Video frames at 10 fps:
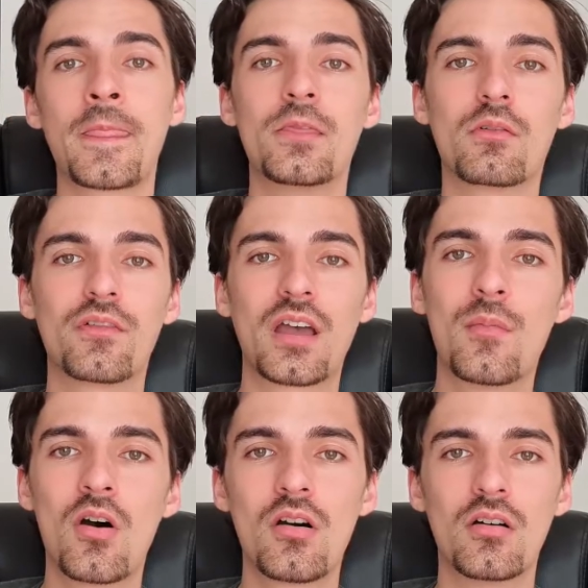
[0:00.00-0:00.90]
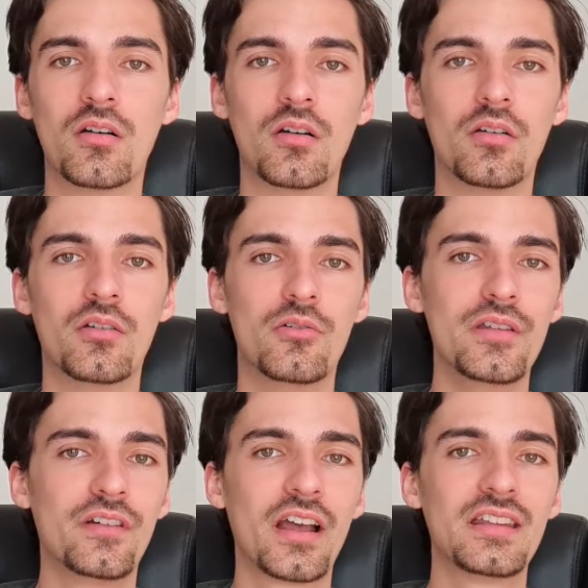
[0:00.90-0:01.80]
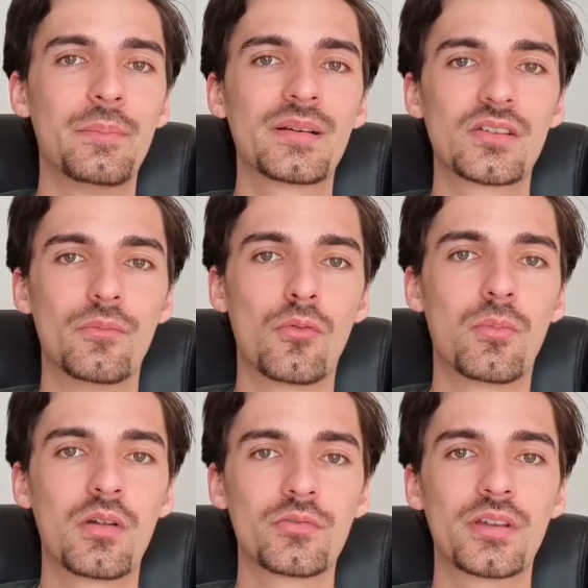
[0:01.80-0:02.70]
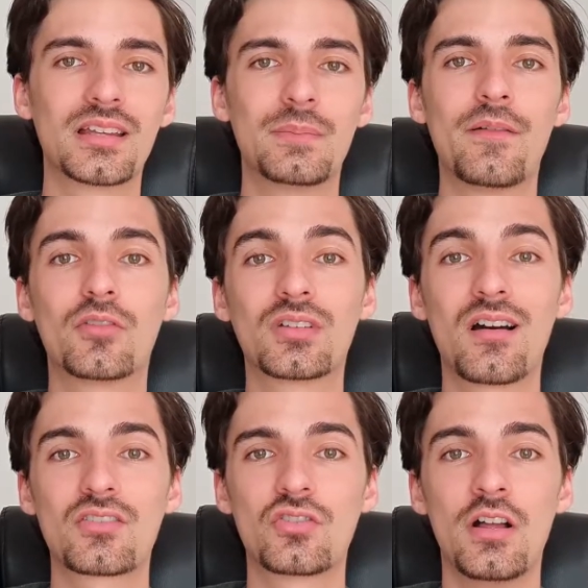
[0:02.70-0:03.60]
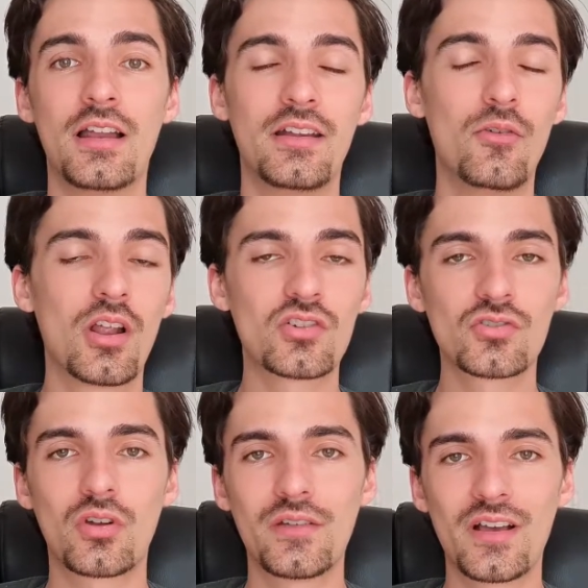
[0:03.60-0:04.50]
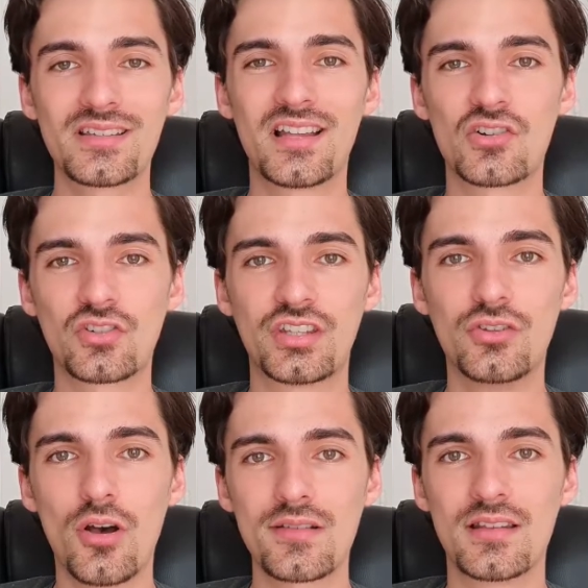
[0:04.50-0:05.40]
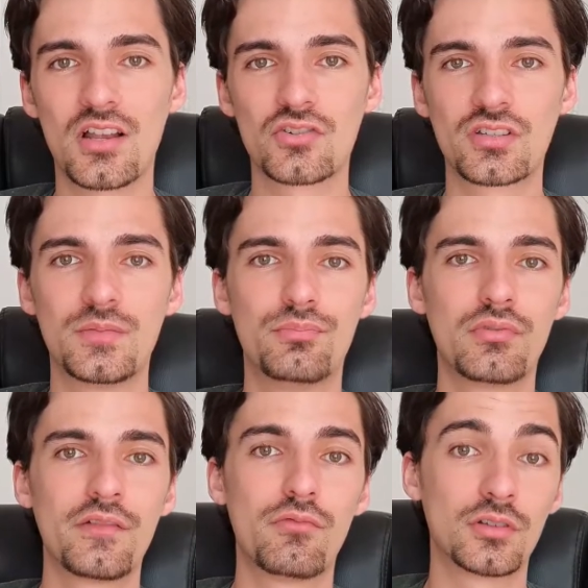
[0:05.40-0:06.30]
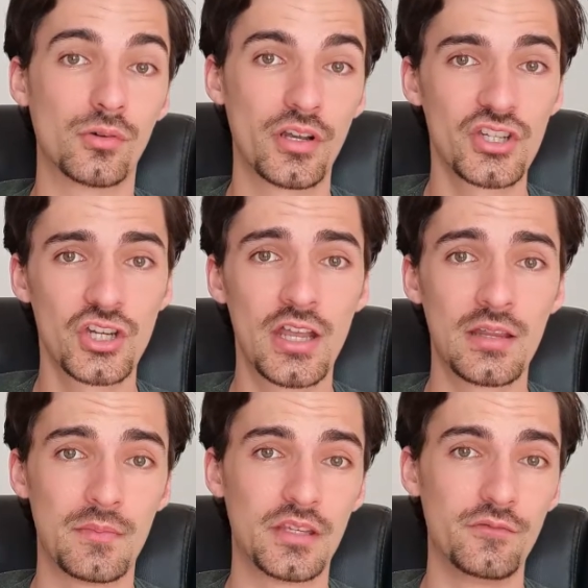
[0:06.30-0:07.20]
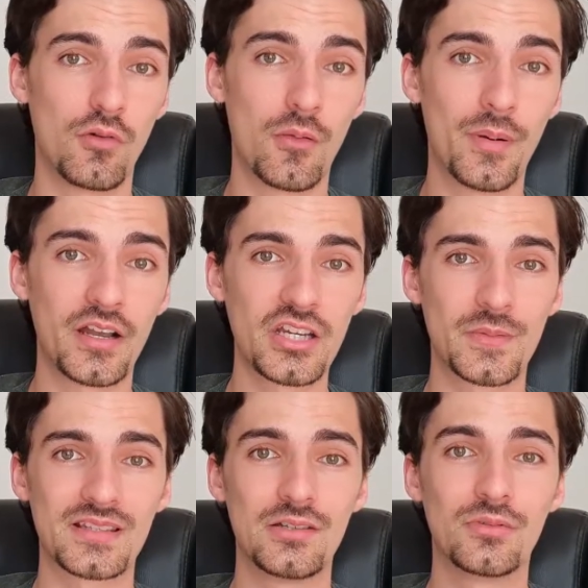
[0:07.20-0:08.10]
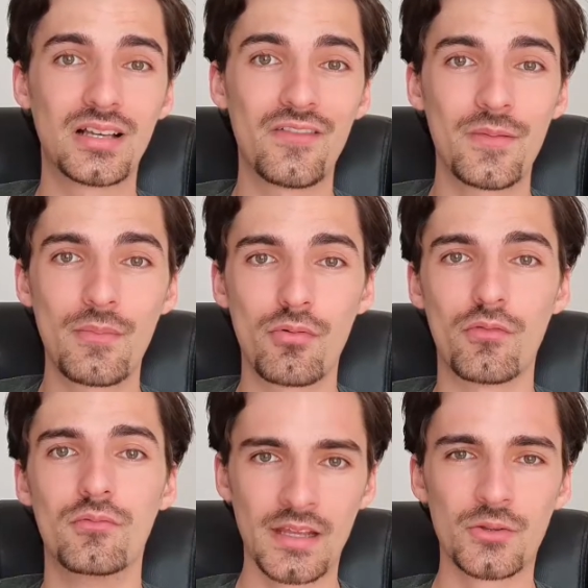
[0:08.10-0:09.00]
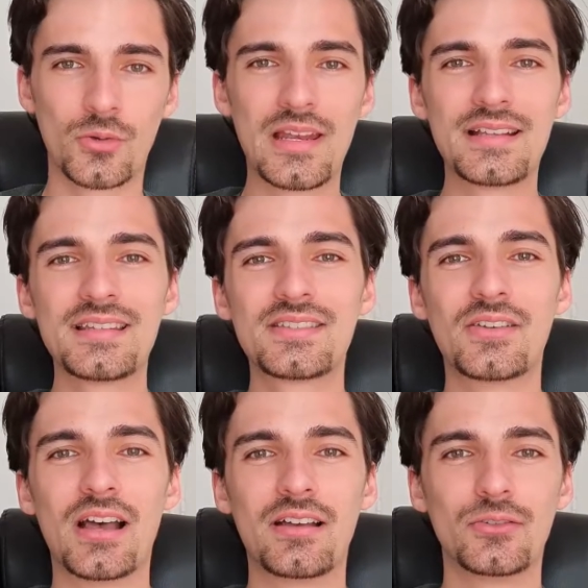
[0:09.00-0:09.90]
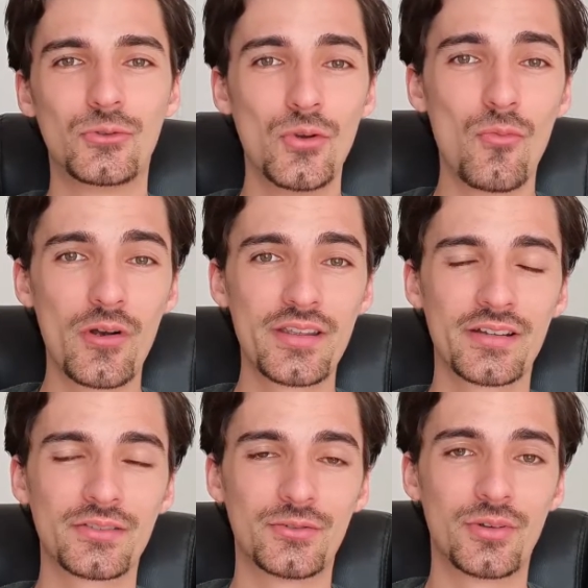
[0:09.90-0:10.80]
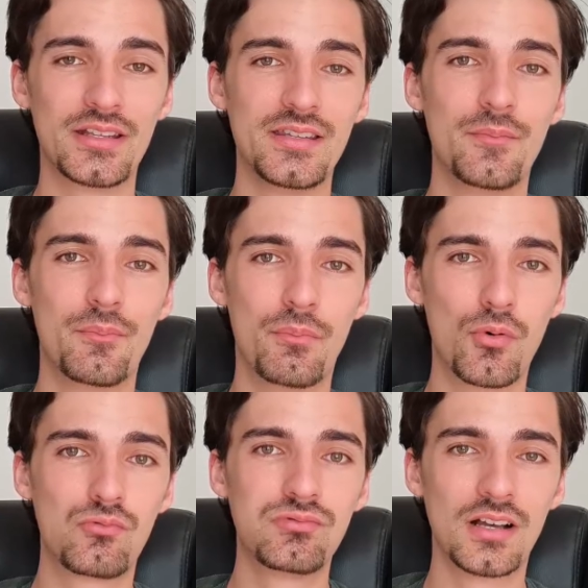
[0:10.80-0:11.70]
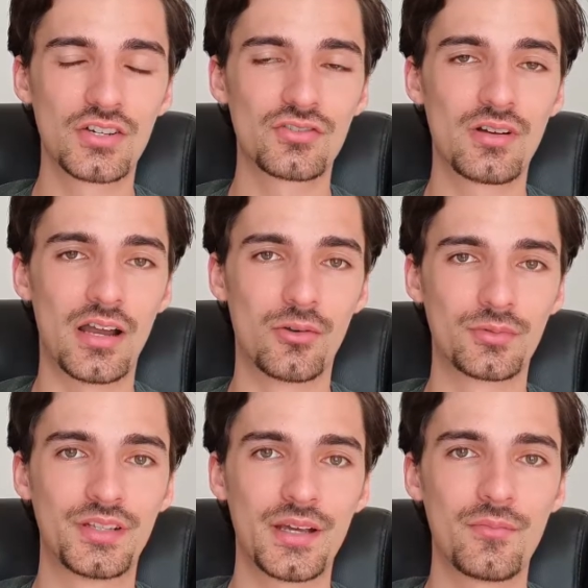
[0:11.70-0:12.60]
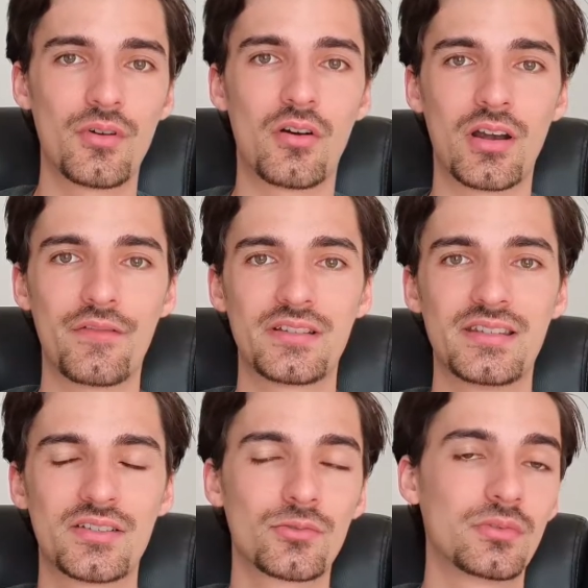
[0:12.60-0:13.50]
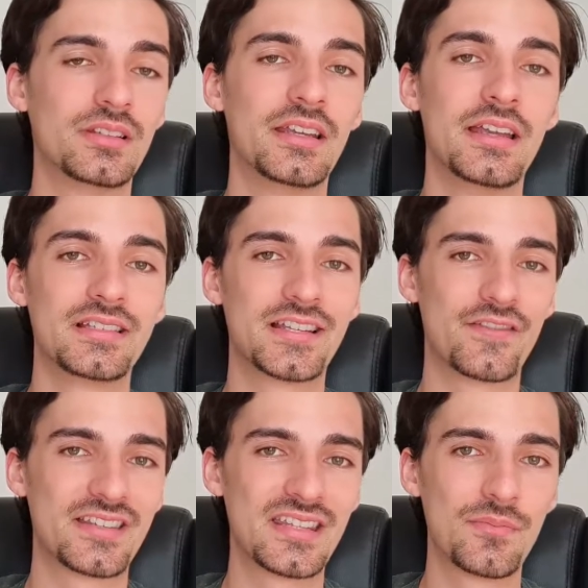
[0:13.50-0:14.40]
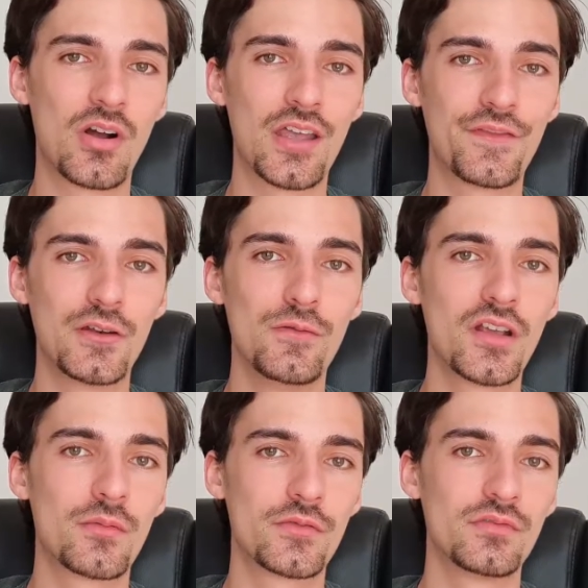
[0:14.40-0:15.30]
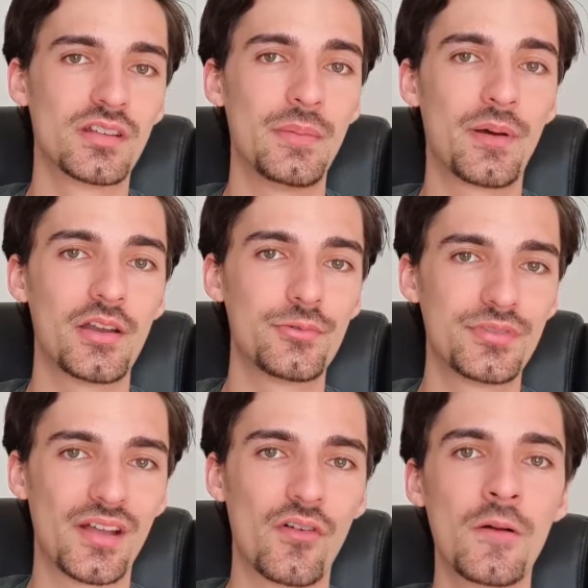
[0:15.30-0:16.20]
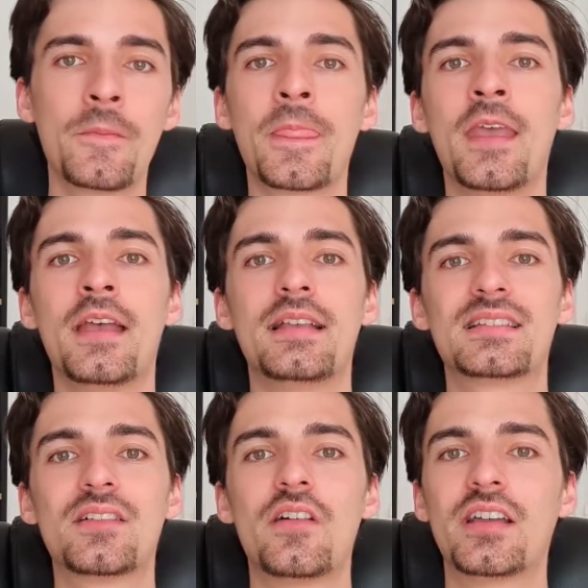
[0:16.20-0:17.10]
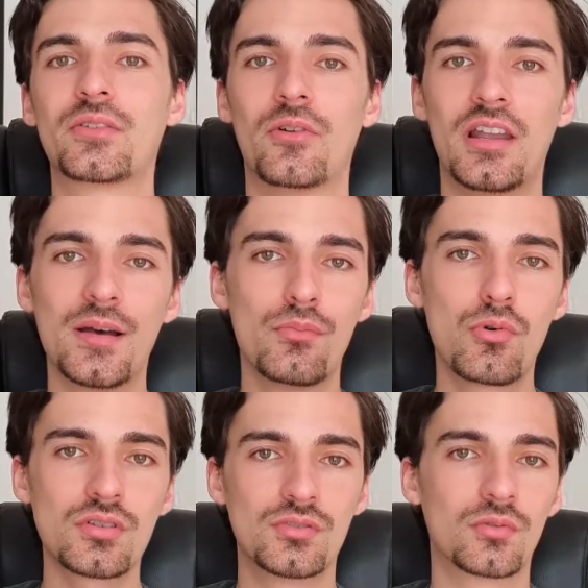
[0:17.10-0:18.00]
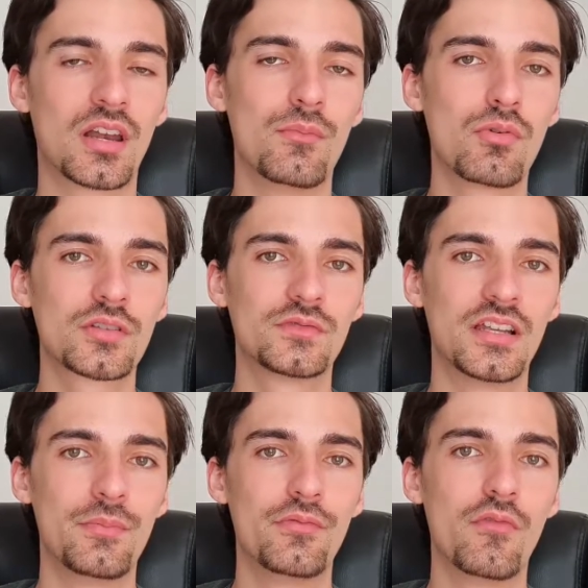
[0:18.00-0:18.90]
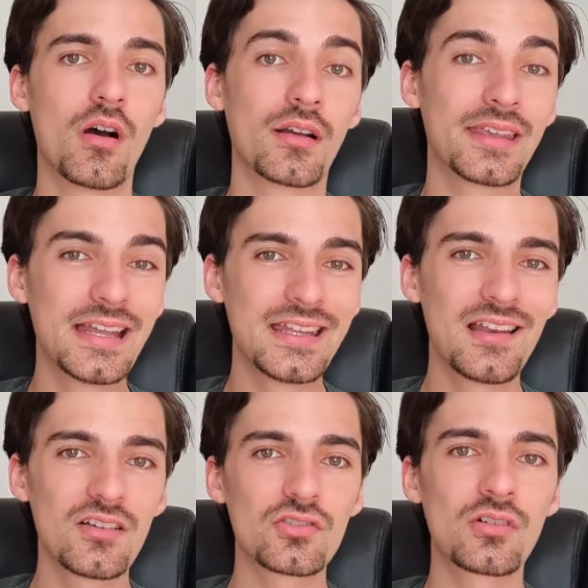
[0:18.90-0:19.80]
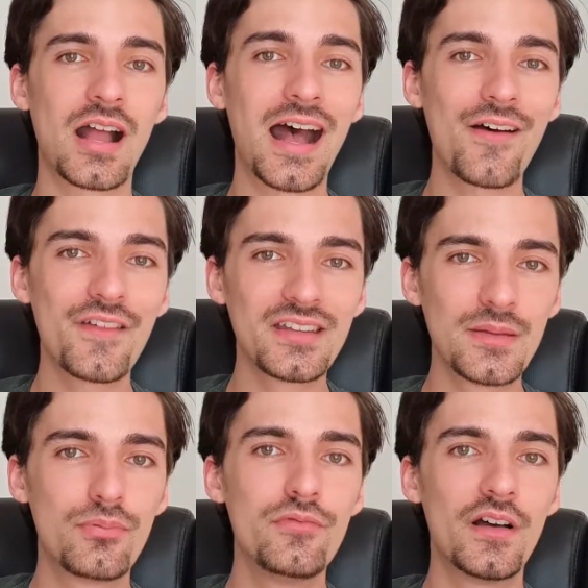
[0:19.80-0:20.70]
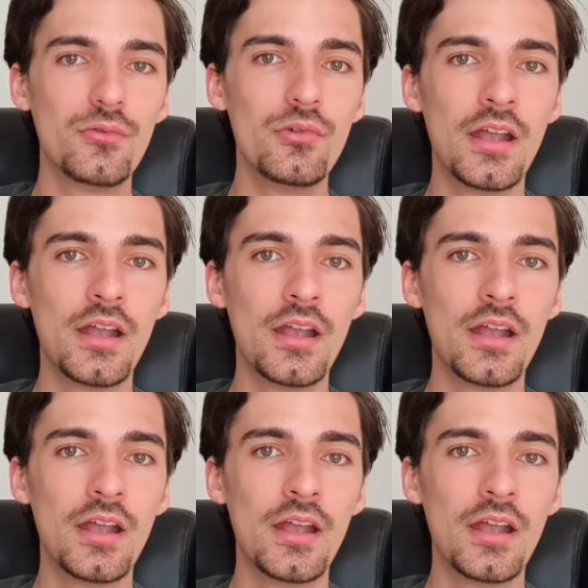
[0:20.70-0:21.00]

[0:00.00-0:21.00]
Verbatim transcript: Donc vraiment, euh, le livret A n'est pas un bon plan, ne gardez pas votre argent. De l'argent sur un livret A, c'est de l'argent qui dort, c'est de l'argent qui pourrait vous rendre riche, mais qui ne vous rend pas riche parce qu'il ne travaille pas pour vous. Donc il existe deux moyens de gagner beaucoup d'argent à long terme en l'investissant, donc des investissements à effet de levier comme je vous en ai parlé juste avant ça va être la bourse. Donc la bourse, vous allez pouvoir gagner de l'argent avec des plus-values.